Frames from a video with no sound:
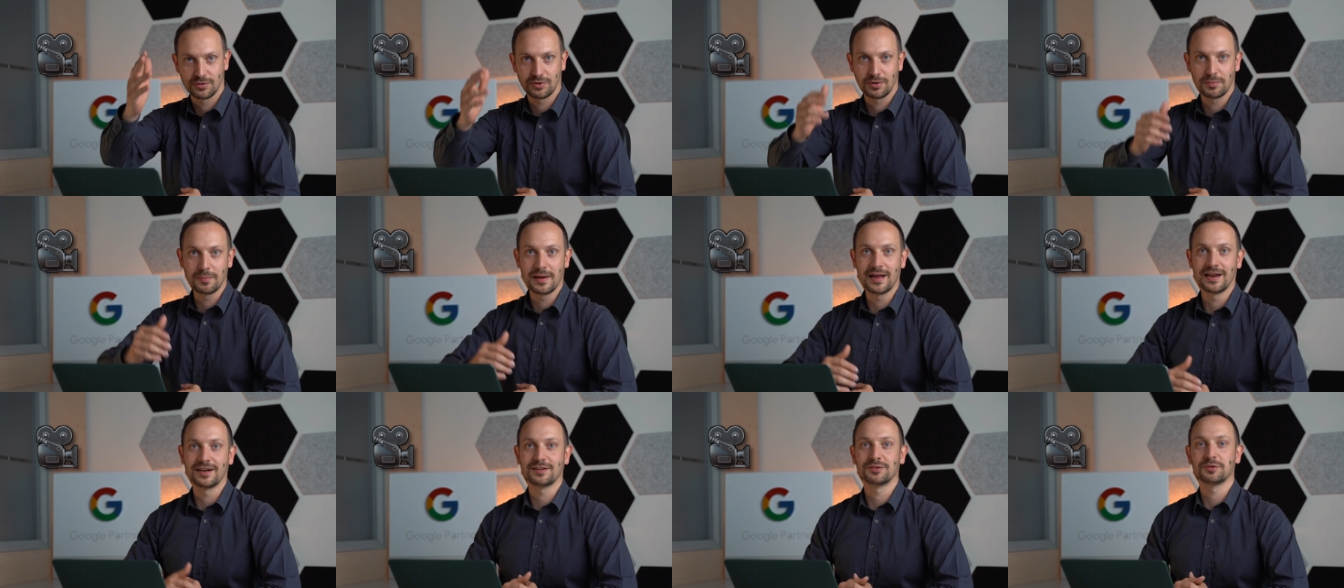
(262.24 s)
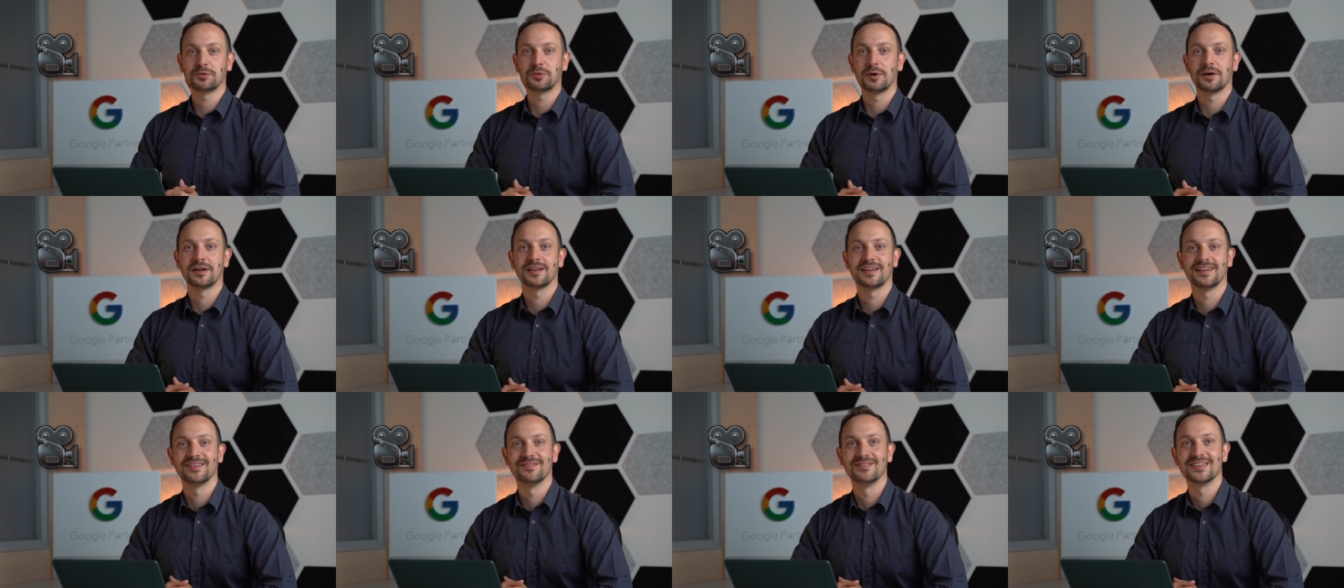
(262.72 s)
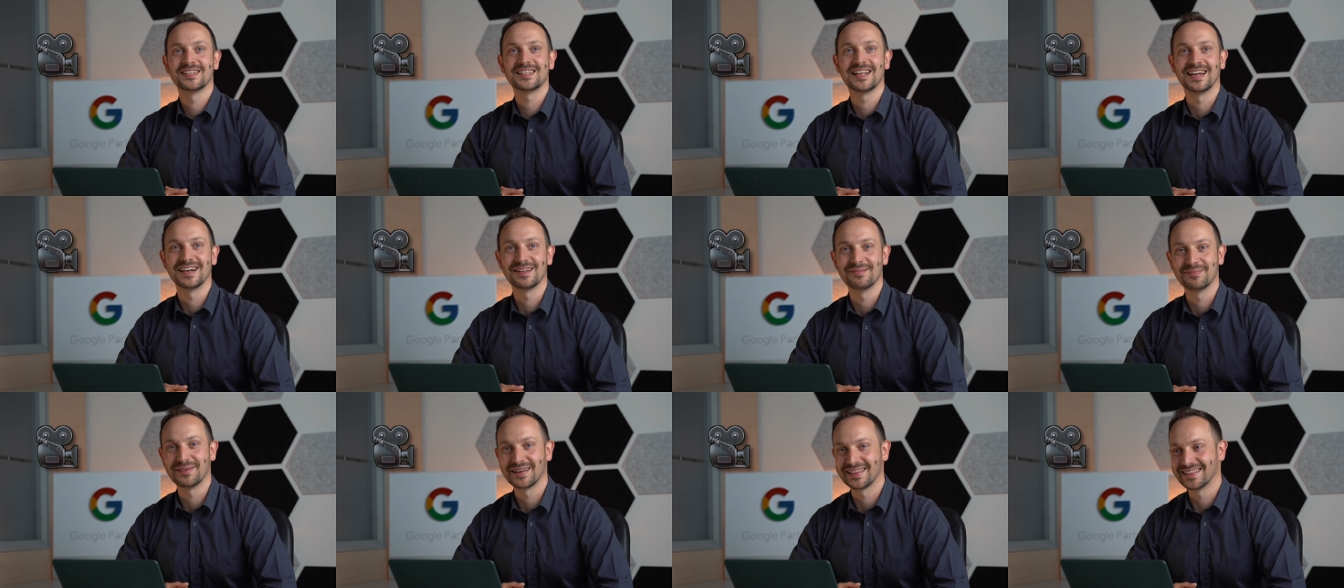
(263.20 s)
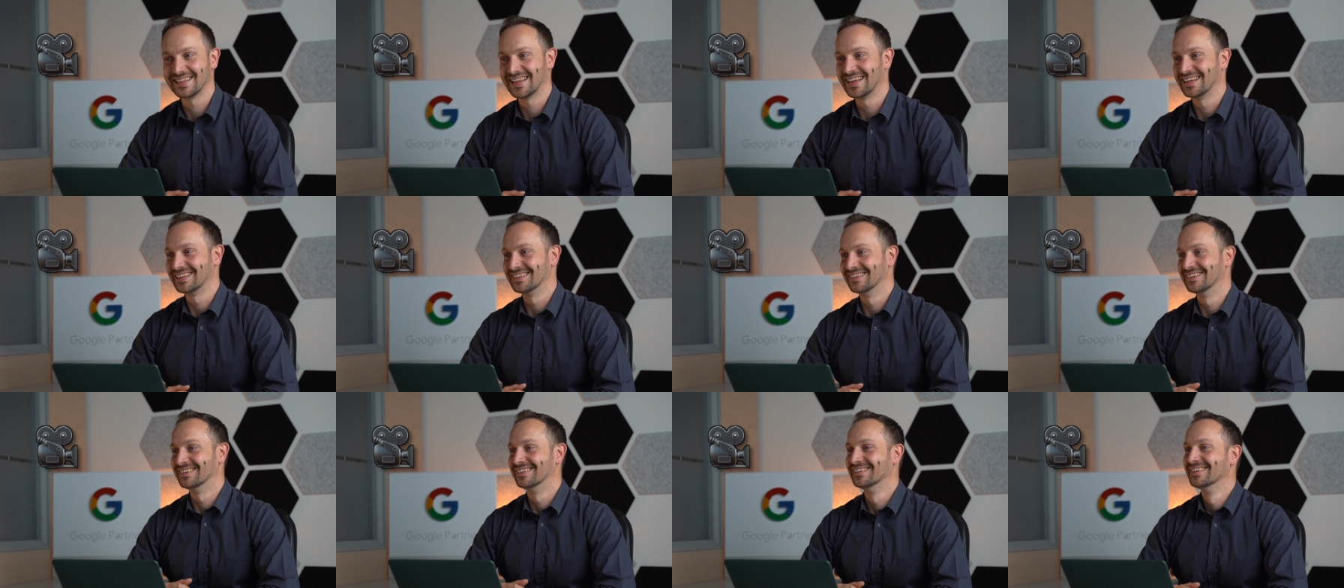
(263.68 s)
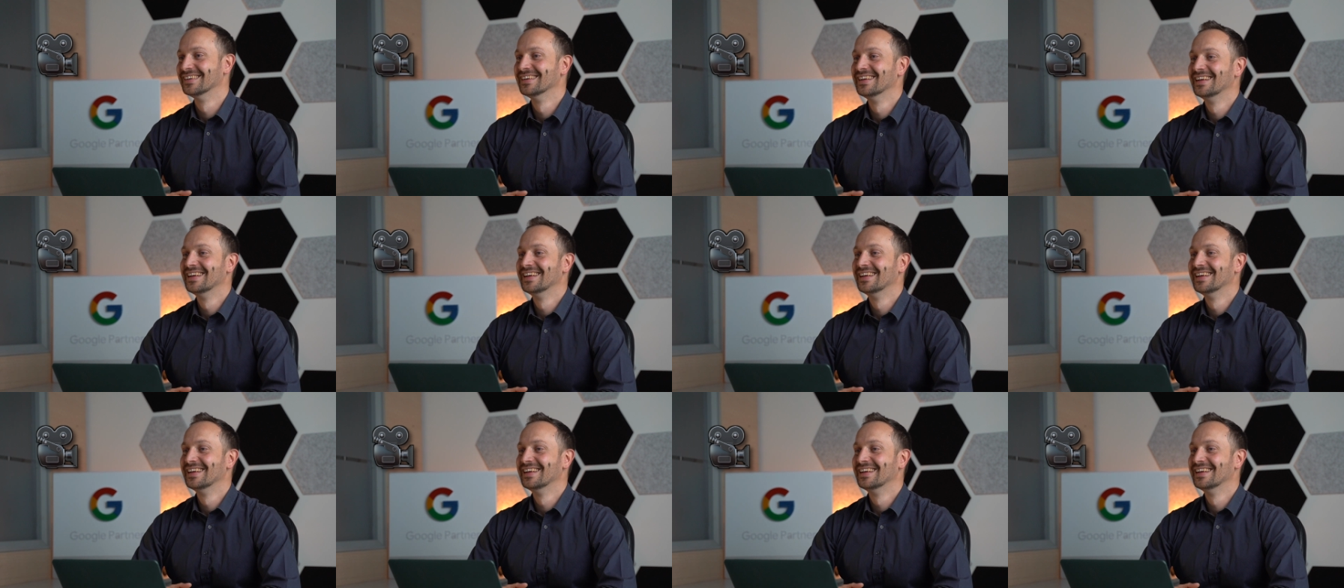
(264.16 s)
Roberto qua che mi sta riprendendo.